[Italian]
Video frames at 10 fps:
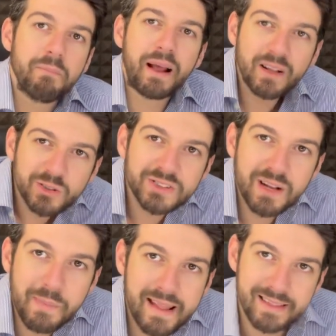
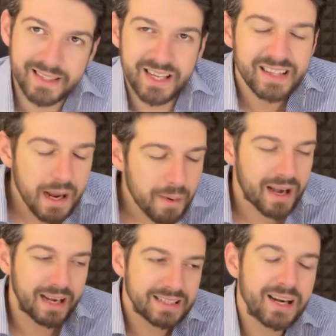paradossalmente, se andiamo a
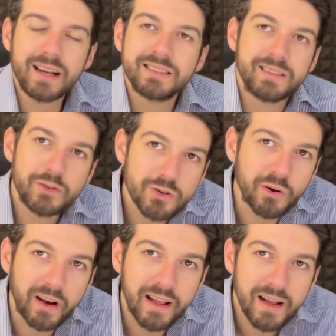analizzare la
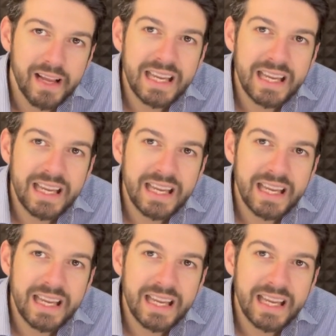stagione,